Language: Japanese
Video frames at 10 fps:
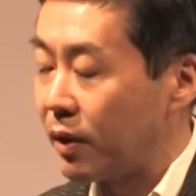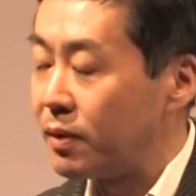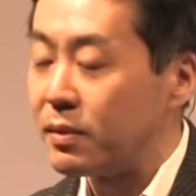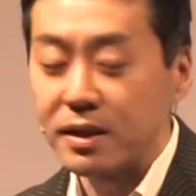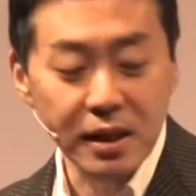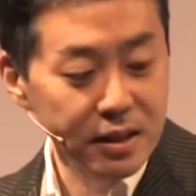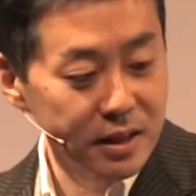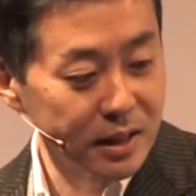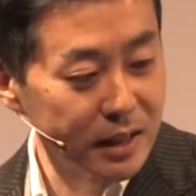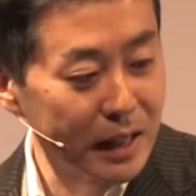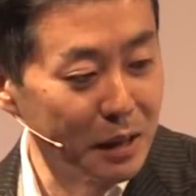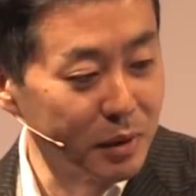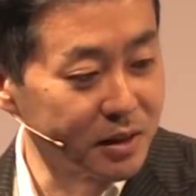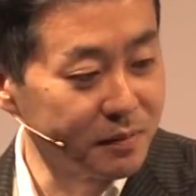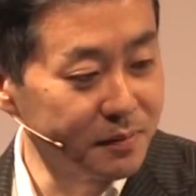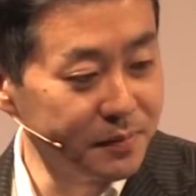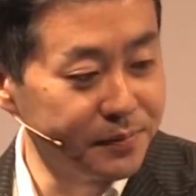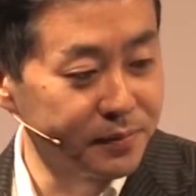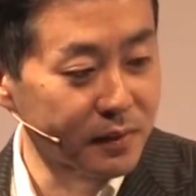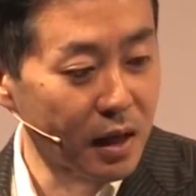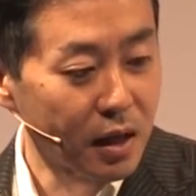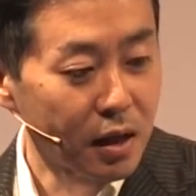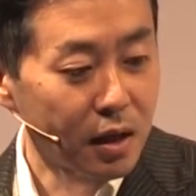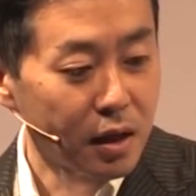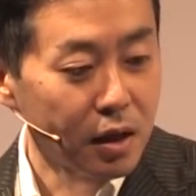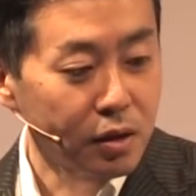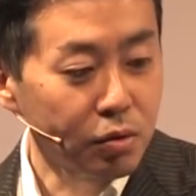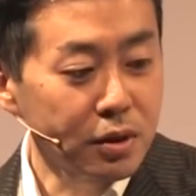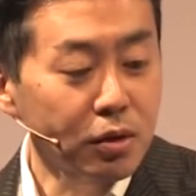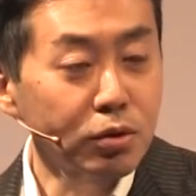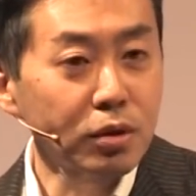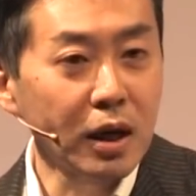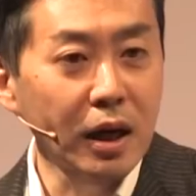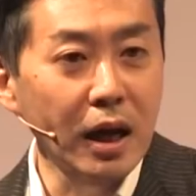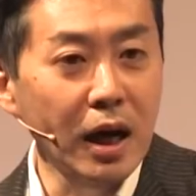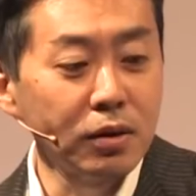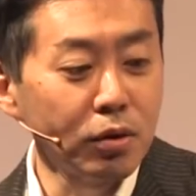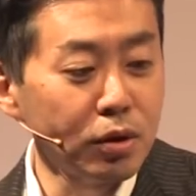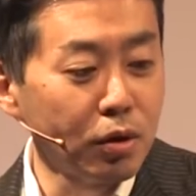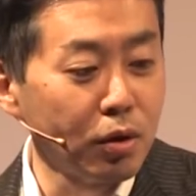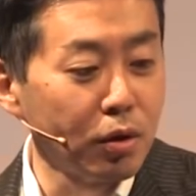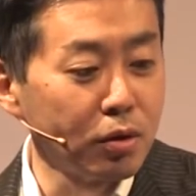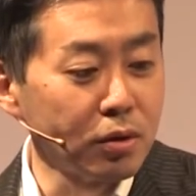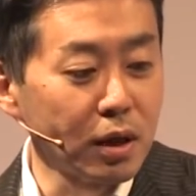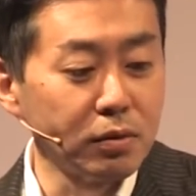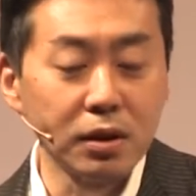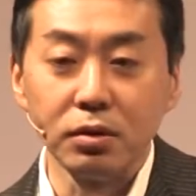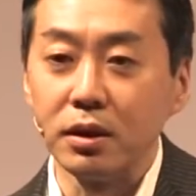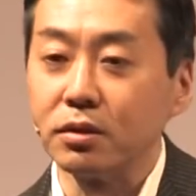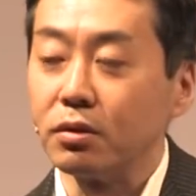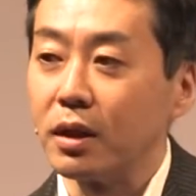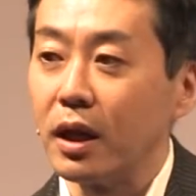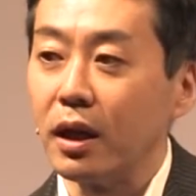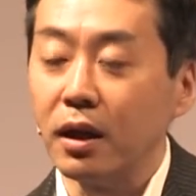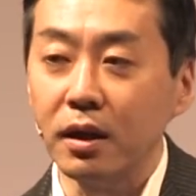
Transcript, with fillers: メインメッセージになります。当然のことながら Android のタブレットですので